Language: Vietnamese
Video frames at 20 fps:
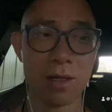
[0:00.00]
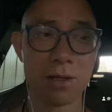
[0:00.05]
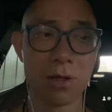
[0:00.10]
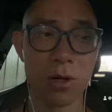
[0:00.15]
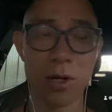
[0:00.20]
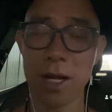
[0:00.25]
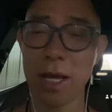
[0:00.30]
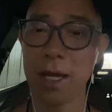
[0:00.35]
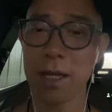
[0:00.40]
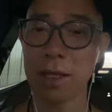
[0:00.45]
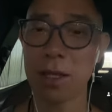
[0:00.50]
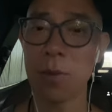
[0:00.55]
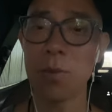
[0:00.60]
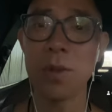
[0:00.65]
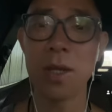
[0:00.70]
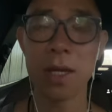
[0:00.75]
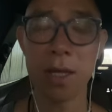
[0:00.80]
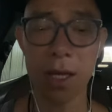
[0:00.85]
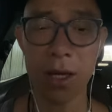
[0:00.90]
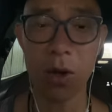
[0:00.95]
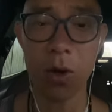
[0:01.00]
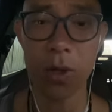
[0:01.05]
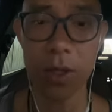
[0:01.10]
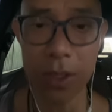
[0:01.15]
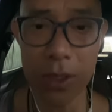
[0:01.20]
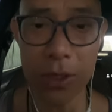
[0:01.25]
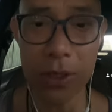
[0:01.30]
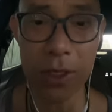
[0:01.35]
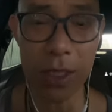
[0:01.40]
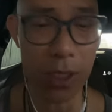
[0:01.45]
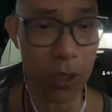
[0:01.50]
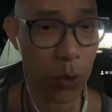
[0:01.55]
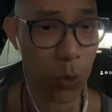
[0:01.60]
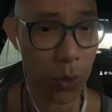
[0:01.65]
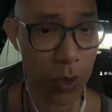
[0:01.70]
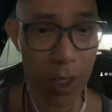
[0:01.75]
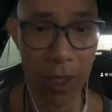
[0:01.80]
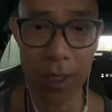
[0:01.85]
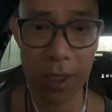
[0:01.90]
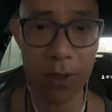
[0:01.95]
rõ ràng trong những cái con người ở của
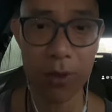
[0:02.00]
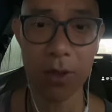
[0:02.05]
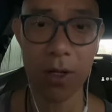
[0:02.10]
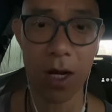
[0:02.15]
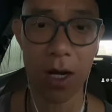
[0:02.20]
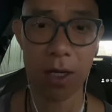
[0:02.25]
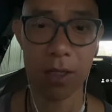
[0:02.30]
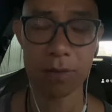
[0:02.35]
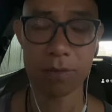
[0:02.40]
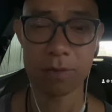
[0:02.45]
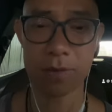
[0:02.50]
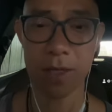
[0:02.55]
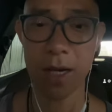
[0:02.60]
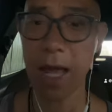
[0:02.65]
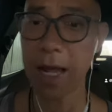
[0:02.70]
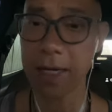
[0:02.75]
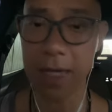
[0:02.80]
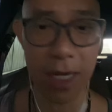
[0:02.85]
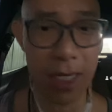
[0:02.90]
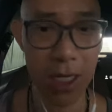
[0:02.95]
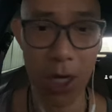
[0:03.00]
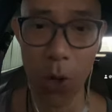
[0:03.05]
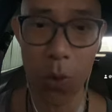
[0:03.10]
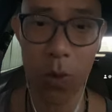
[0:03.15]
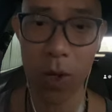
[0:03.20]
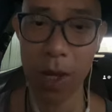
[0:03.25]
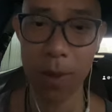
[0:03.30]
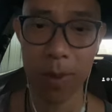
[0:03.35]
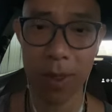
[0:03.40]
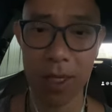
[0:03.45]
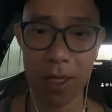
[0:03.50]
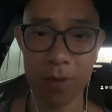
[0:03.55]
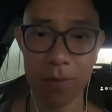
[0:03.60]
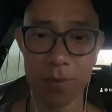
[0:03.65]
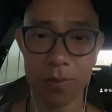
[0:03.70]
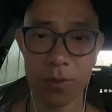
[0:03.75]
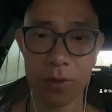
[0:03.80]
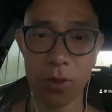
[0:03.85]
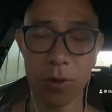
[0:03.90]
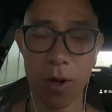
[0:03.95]
những cái nước đó đang đánh nhau ngay bây giờ
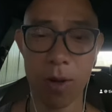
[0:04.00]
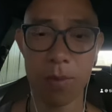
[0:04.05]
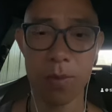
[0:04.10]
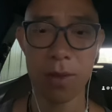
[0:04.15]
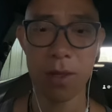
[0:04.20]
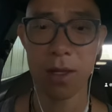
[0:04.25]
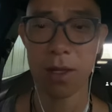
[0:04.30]
đúng không